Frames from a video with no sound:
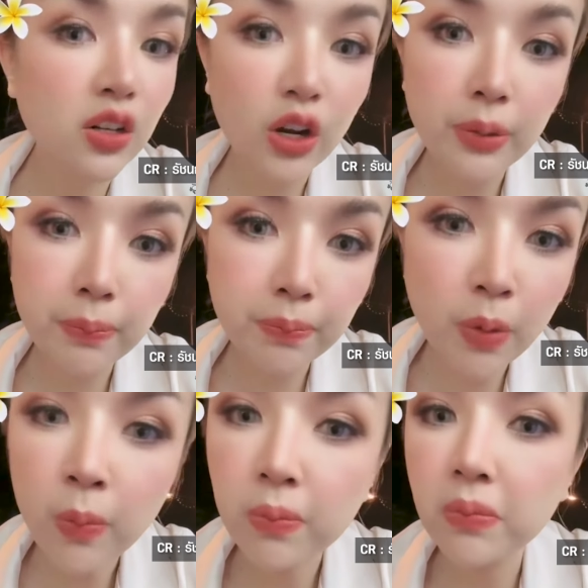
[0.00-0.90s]
ขึ้นร
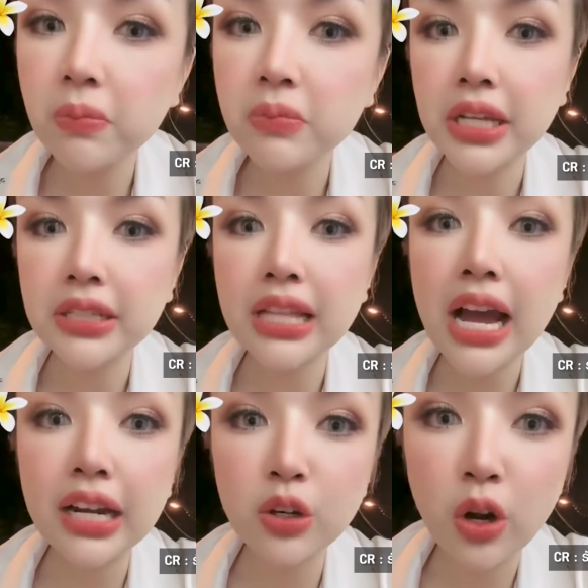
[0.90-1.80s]
ถปุ๊บ
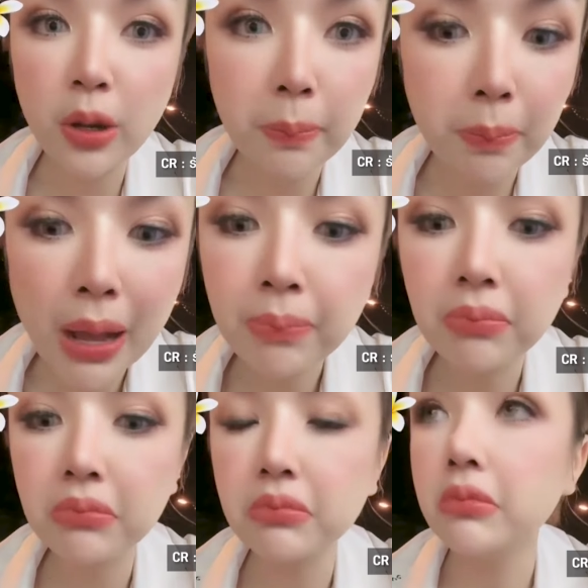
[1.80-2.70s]
สตาร์ทรถ
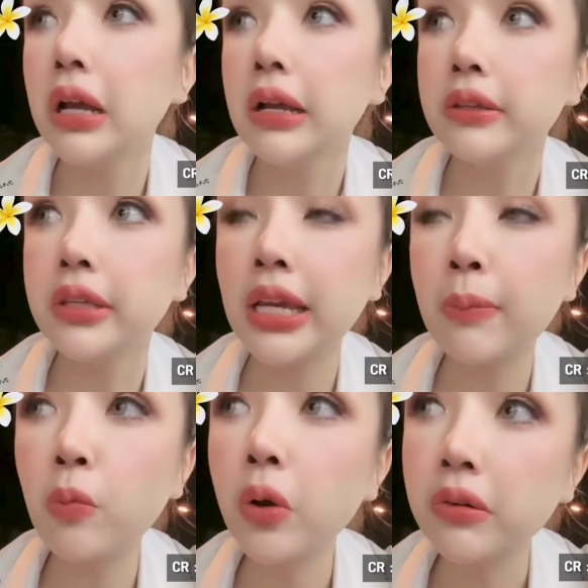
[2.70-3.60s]
ปั๊บ
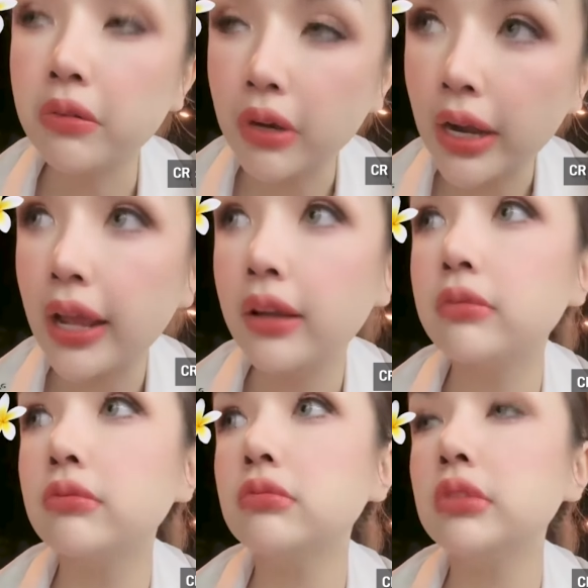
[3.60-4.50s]
เหยียบอ้นเบ
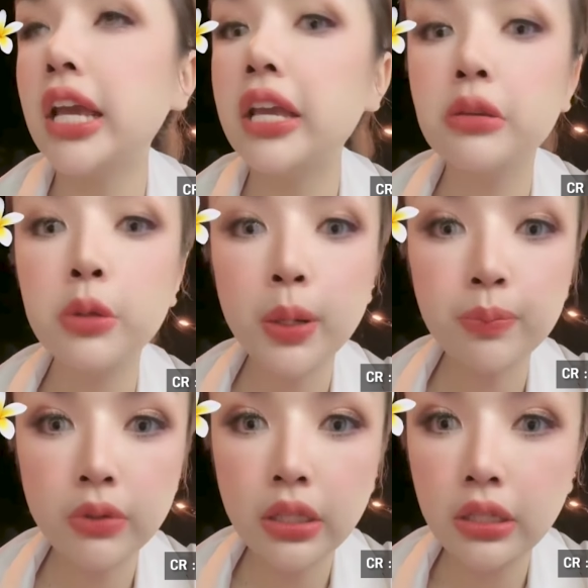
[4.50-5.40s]
รกแก
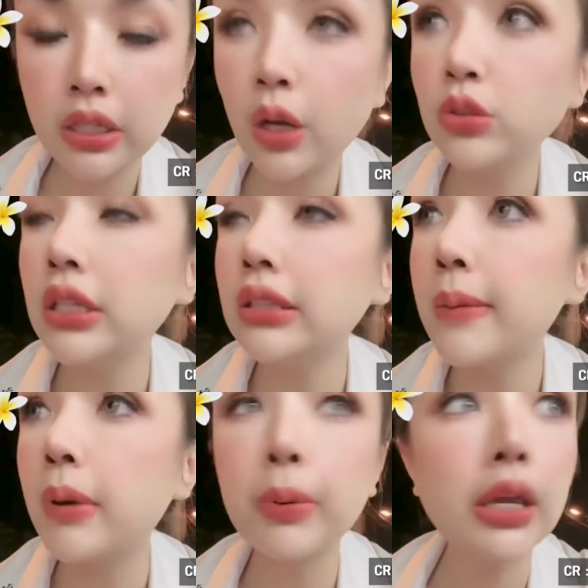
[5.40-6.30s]
เหยียบทีเดีย
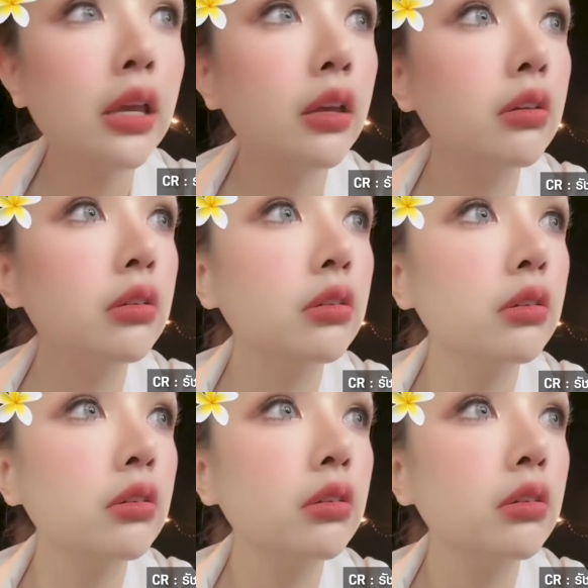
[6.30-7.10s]
วฉันจ้ามาพี่